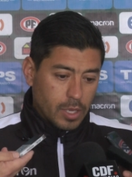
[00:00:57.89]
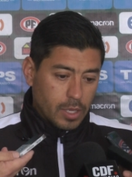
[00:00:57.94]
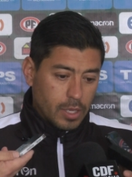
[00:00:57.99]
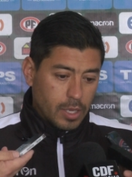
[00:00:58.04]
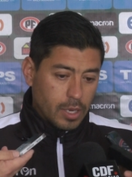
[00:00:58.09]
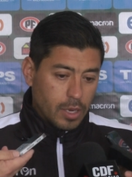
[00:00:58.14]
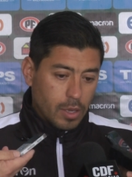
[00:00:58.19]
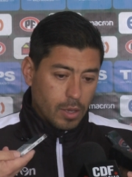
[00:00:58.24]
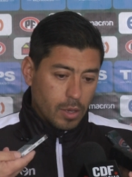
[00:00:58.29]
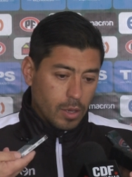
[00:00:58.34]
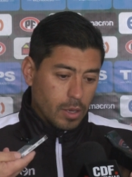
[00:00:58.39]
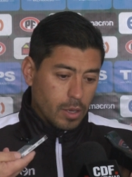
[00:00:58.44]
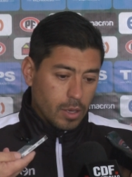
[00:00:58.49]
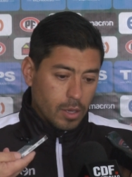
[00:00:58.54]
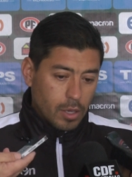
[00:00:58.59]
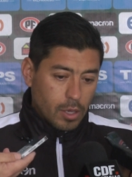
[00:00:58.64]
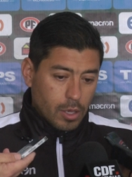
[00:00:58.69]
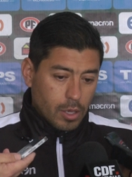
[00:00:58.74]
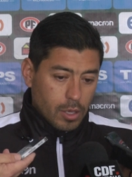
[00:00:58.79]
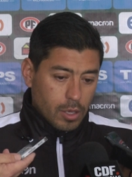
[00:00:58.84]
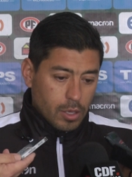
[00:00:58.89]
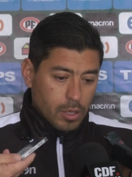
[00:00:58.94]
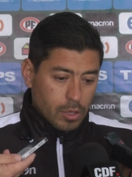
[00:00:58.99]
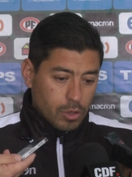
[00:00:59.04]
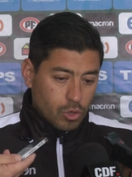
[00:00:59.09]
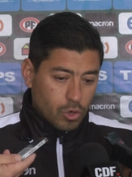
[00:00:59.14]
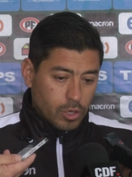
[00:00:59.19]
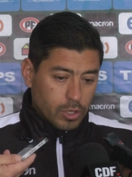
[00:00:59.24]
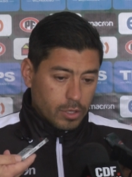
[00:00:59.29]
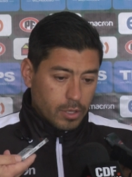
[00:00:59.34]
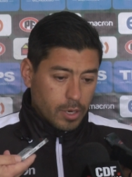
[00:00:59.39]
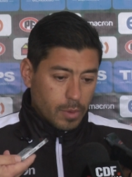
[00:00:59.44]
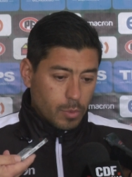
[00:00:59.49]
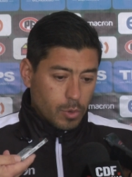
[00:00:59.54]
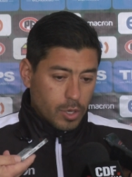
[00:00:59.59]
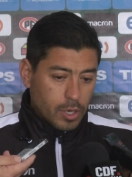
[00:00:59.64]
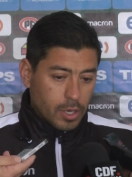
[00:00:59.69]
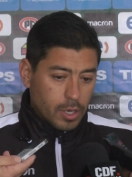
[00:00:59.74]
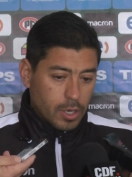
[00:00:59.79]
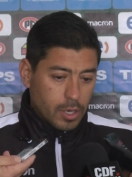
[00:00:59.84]
tiene dos
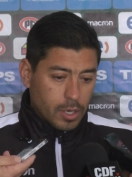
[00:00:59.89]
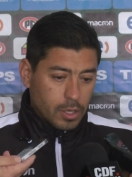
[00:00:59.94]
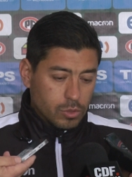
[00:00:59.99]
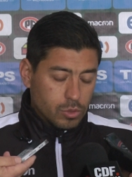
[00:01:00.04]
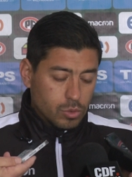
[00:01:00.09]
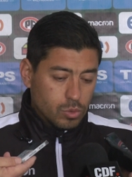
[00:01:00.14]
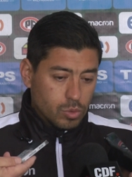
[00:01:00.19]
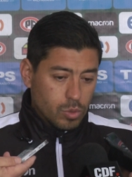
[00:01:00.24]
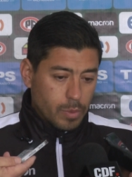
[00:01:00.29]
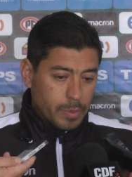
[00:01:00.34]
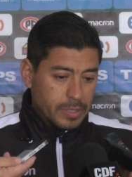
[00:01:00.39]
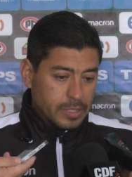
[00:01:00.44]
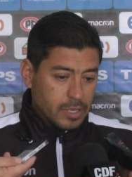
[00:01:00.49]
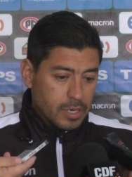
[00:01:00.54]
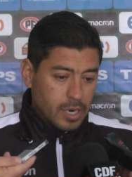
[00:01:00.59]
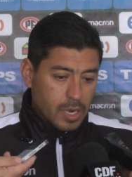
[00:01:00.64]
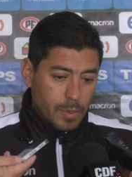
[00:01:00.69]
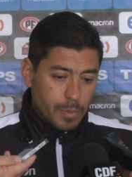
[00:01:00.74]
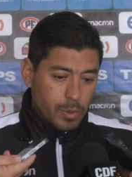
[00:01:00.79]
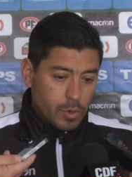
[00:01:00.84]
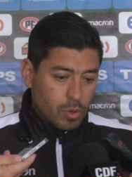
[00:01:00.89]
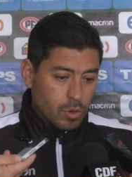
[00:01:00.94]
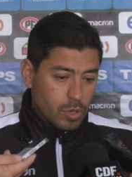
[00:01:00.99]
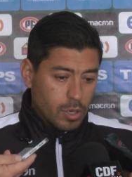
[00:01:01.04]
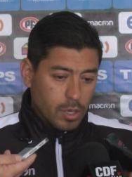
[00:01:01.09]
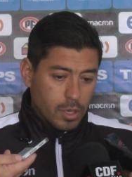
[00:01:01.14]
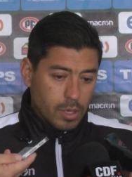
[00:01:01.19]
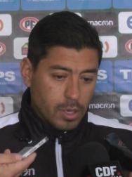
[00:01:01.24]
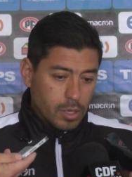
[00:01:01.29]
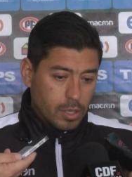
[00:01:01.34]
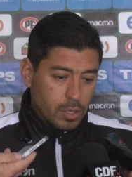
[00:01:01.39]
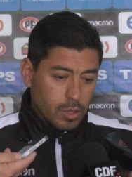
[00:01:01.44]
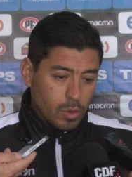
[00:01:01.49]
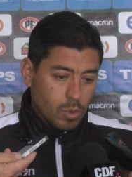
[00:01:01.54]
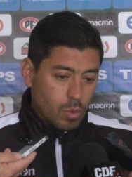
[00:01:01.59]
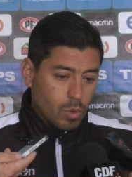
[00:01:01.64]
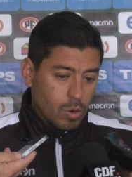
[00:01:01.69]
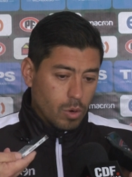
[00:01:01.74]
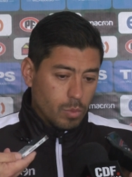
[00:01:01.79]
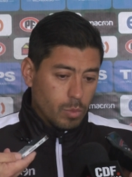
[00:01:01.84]
extremos que, son sumamente rápidos, que, que, tiene
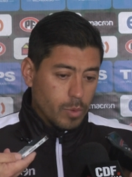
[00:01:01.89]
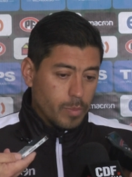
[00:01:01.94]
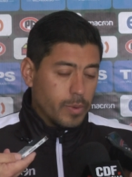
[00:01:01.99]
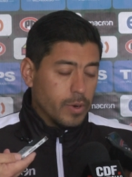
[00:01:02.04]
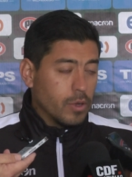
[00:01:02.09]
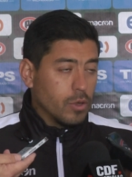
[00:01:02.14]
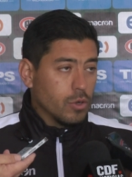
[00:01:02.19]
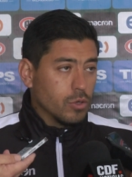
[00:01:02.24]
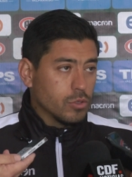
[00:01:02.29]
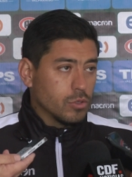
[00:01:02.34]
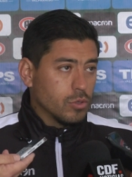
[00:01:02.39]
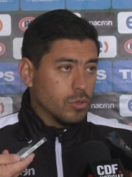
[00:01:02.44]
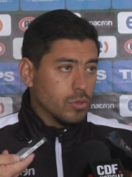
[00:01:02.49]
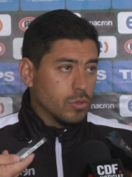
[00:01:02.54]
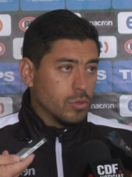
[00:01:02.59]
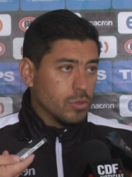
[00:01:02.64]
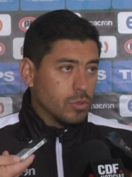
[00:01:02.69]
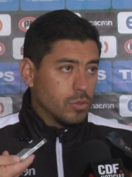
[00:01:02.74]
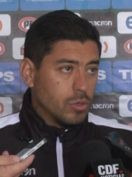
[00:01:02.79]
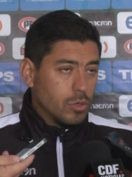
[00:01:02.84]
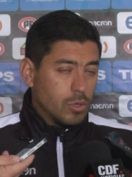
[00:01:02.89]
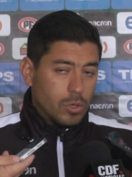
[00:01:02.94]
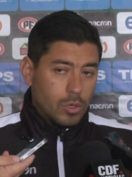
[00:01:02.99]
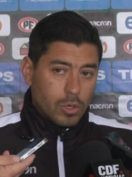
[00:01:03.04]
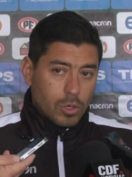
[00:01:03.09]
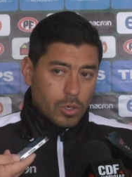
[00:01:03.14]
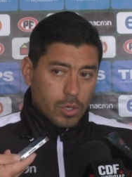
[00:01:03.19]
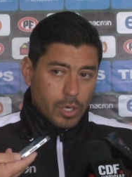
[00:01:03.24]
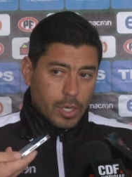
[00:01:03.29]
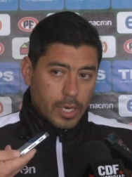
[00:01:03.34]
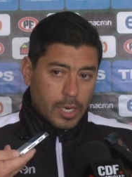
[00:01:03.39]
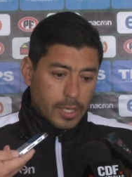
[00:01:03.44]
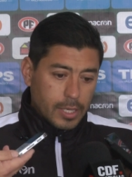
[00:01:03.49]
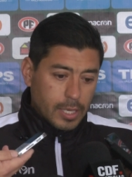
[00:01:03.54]
un jugador muy peligroso en